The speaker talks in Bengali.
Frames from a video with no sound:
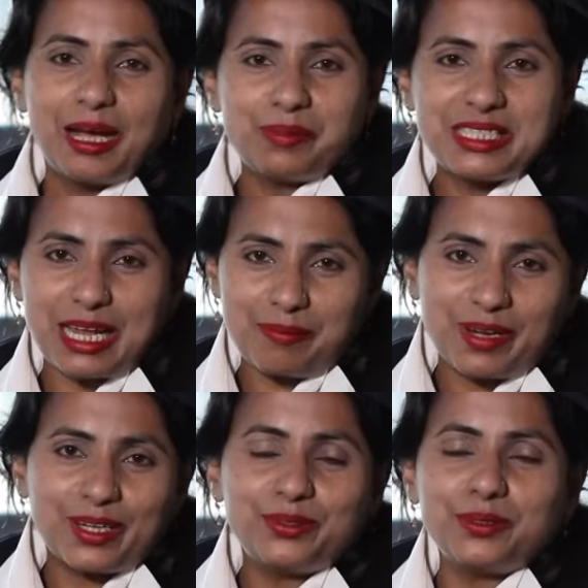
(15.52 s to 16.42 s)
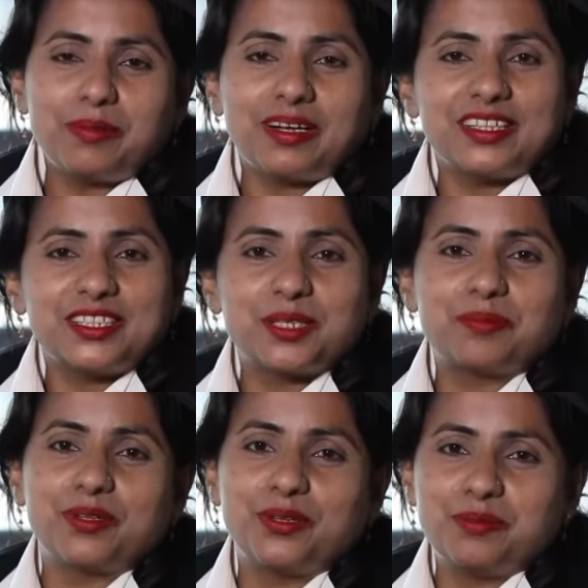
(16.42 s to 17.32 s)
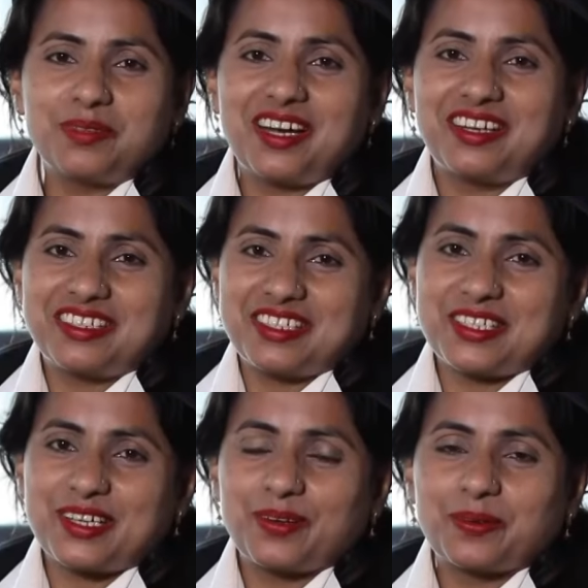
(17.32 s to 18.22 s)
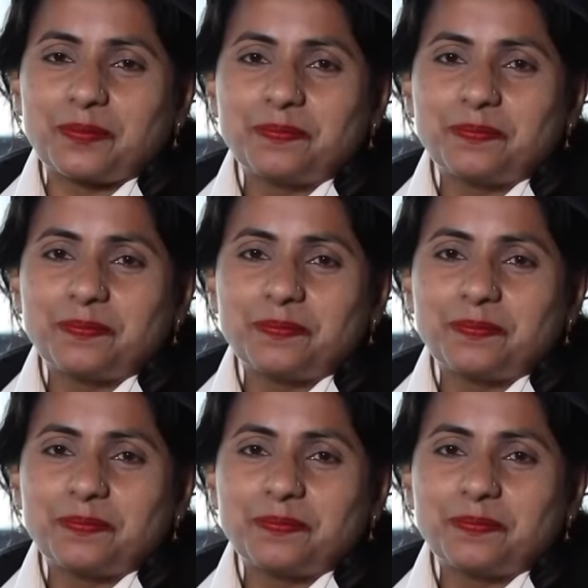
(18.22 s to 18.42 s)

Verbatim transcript: আমি সালমা খাতুন বাংলাদেশের প্রথম নারী ট্রেন চালক